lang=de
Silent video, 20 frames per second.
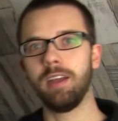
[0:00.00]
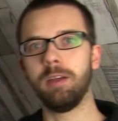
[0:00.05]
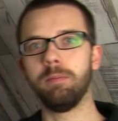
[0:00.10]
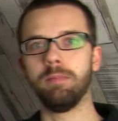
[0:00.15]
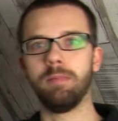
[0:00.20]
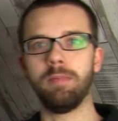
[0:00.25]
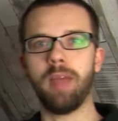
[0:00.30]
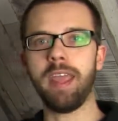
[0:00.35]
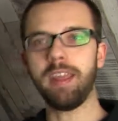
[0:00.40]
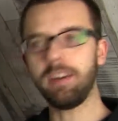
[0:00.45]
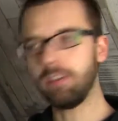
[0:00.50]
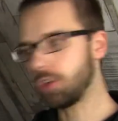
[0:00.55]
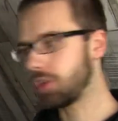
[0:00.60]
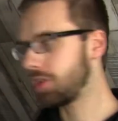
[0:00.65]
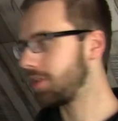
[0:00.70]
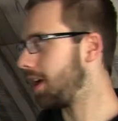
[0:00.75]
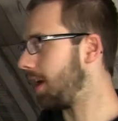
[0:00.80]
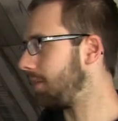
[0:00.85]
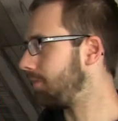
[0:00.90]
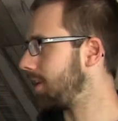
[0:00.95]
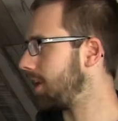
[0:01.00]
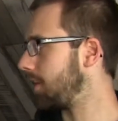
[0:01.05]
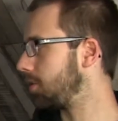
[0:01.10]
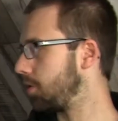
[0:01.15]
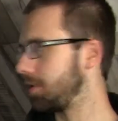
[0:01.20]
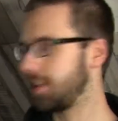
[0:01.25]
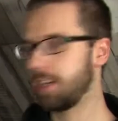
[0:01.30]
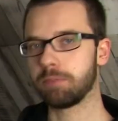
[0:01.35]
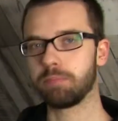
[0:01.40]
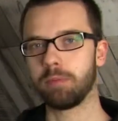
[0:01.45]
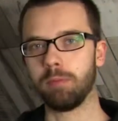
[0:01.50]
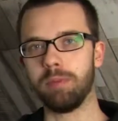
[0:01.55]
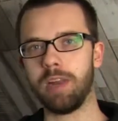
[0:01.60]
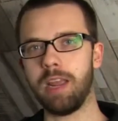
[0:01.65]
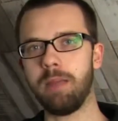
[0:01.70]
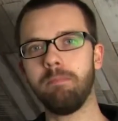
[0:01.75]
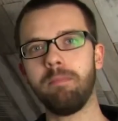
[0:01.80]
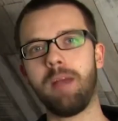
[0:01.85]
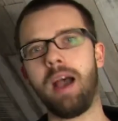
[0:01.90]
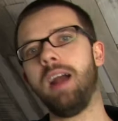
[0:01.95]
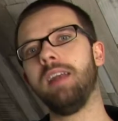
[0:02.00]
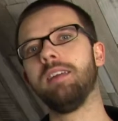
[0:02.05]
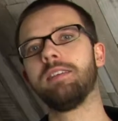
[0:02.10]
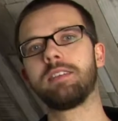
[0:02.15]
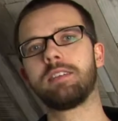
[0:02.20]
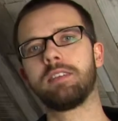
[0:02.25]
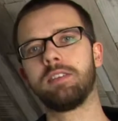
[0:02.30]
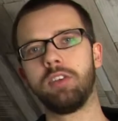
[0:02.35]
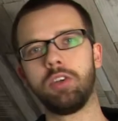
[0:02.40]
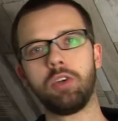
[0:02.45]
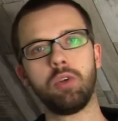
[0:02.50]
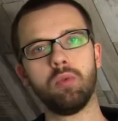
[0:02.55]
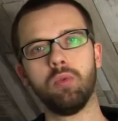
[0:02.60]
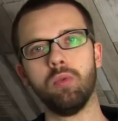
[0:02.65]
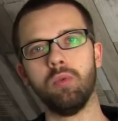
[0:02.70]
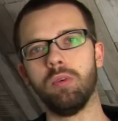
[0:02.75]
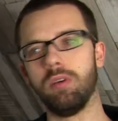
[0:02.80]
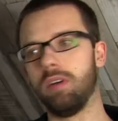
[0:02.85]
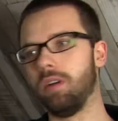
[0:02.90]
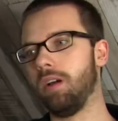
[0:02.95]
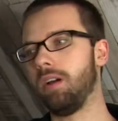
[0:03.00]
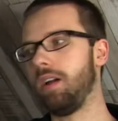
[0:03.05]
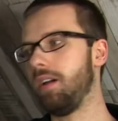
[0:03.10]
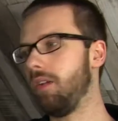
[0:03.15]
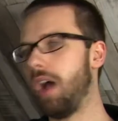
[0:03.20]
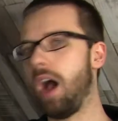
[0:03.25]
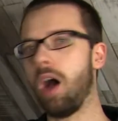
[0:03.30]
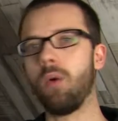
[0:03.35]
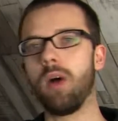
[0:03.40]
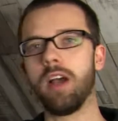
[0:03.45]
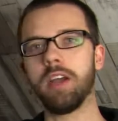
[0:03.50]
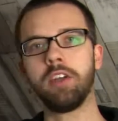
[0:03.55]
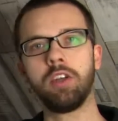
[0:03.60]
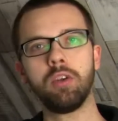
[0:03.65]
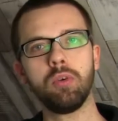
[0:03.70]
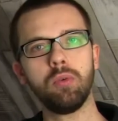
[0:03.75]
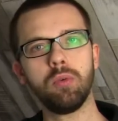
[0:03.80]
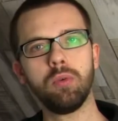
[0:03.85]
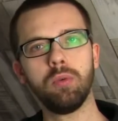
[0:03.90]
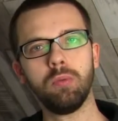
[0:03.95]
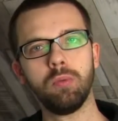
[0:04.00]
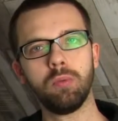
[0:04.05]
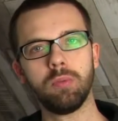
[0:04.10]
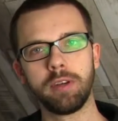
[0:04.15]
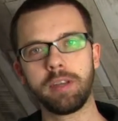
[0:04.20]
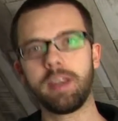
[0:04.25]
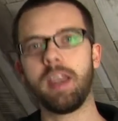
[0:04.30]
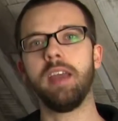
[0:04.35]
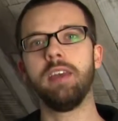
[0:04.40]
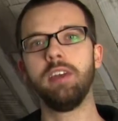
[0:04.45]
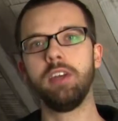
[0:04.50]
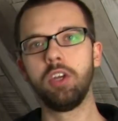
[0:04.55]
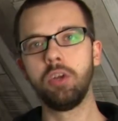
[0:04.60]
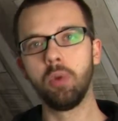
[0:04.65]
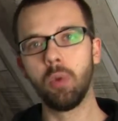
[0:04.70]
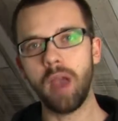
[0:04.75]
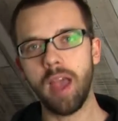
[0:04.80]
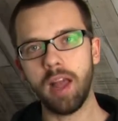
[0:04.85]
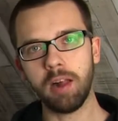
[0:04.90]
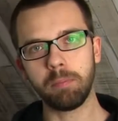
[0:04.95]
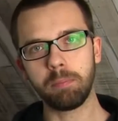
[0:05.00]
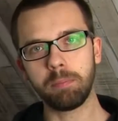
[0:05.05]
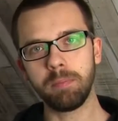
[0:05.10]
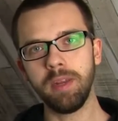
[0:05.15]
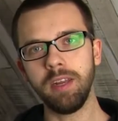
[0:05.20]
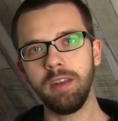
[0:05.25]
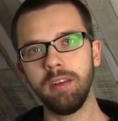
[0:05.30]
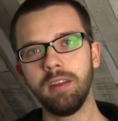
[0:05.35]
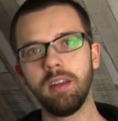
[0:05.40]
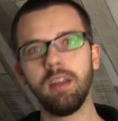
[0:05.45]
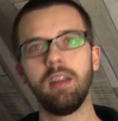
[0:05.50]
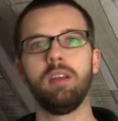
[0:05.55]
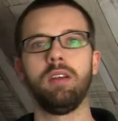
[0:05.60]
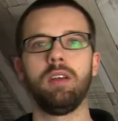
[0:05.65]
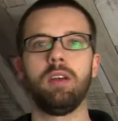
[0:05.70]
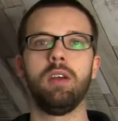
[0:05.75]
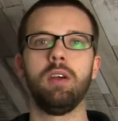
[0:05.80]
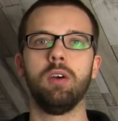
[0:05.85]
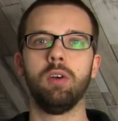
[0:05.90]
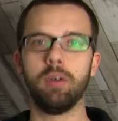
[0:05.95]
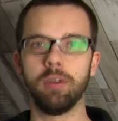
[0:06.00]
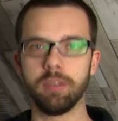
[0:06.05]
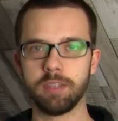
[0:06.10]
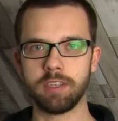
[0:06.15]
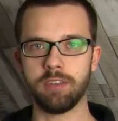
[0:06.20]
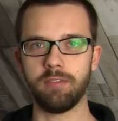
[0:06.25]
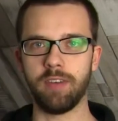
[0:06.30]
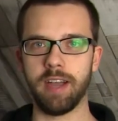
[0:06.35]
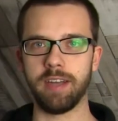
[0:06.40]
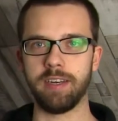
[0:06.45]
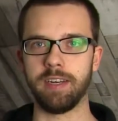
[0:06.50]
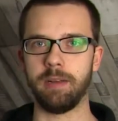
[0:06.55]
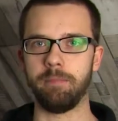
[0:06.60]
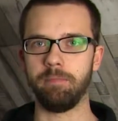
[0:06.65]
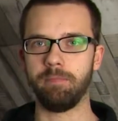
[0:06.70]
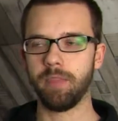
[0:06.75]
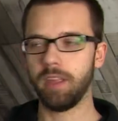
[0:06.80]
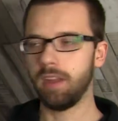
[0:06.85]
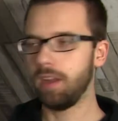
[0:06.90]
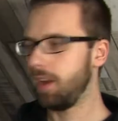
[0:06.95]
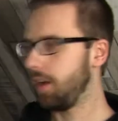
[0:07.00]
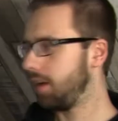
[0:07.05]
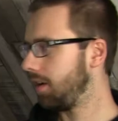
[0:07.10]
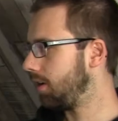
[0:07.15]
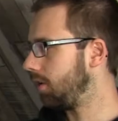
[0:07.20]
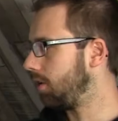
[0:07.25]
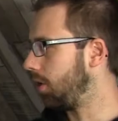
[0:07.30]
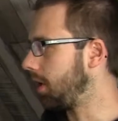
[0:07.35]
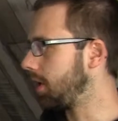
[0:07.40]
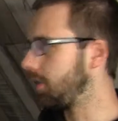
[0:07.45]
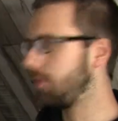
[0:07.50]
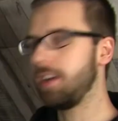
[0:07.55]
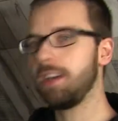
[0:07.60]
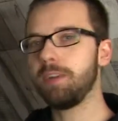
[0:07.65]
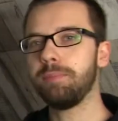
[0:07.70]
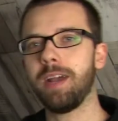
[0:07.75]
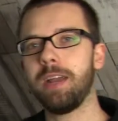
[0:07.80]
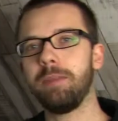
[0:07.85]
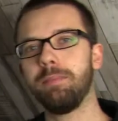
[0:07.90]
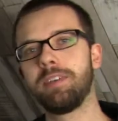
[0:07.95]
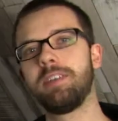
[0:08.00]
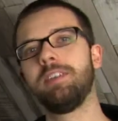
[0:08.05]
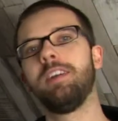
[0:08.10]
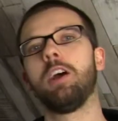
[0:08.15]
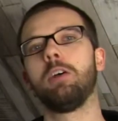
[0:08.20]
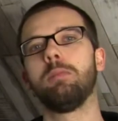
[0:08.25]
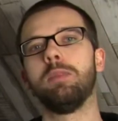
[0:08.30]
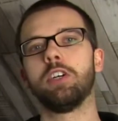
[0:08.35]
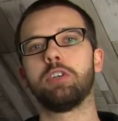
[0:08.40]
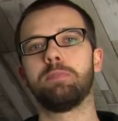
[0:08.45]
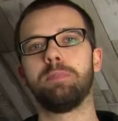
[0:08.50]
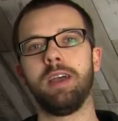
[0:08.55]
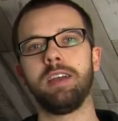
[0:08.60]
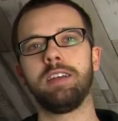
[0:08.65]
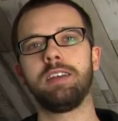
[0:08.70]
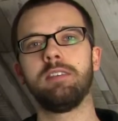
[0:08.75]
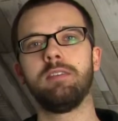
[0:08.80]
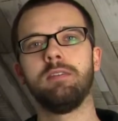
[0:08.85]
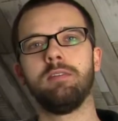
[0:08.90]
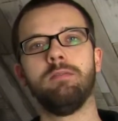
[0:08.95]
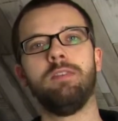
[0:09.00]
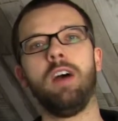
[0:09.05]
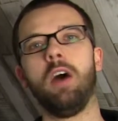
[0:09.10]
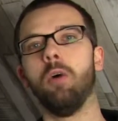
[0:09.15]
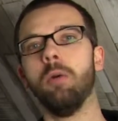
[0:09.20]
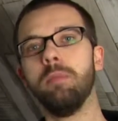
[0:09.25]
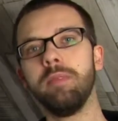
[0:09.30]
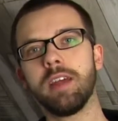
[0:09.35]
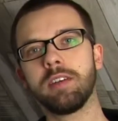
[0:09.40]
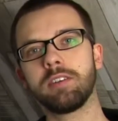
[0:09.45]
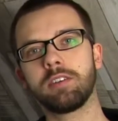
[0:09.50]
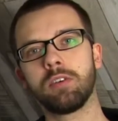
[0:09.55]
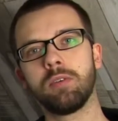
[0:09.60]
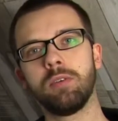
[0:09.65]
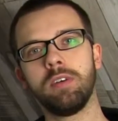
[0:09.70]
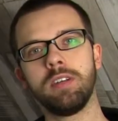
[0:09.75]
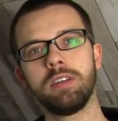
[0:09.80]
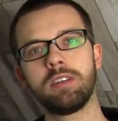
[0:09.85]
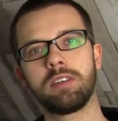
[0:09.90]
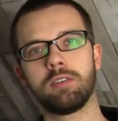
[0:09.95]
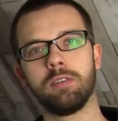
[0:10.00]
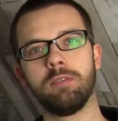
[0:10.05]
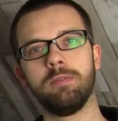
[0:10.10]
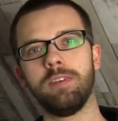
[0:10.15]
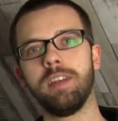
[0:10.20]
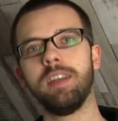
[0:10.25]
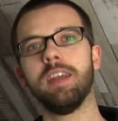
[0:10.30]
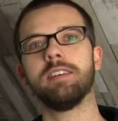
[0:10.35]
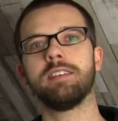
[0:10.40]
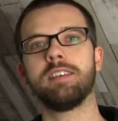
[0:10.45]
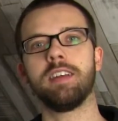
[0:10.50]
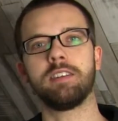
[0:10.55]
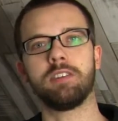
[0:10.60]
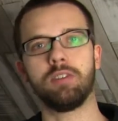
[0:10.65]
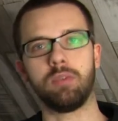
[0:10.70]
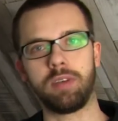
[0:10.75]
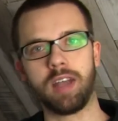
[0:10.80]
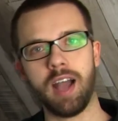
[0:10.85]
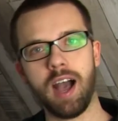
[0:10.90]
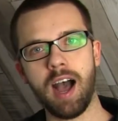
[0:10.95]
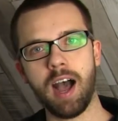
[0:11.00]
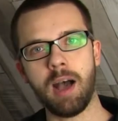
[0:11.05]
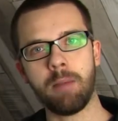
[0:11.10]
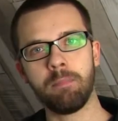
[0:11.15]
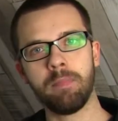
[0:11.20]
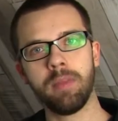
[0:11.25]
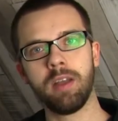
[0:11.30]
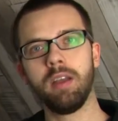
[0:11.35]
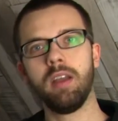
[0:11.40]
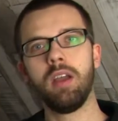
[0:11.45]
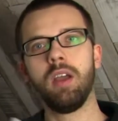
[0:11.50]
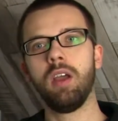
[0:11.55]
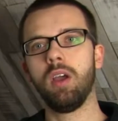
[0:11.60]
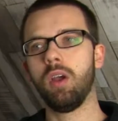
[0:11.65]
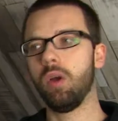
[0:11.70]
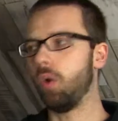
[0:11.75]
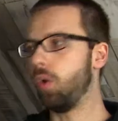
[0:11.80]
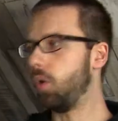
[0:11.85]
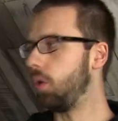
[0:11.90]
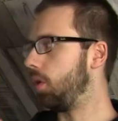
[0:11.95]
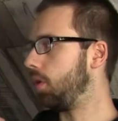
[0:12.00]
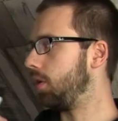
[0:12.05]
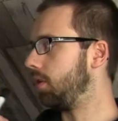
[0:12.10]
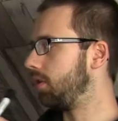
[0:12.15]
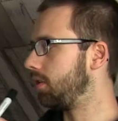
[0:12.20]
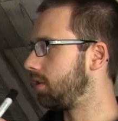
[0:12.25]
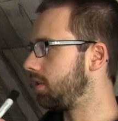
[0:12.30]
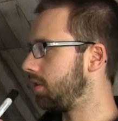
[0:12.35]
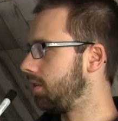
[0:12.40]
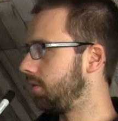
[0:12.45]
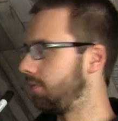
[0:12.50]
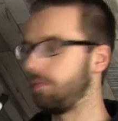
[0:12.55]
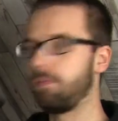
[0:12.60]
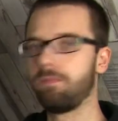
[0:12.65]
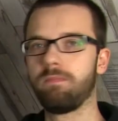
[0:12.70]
Im Englischen haben wir natürlich das Problem, alles ist you. How are you? Can you help me? Und so weiter. Heute will ich mal ein bisschen darüber sprechen, warum das so ist und wie das dazu kam und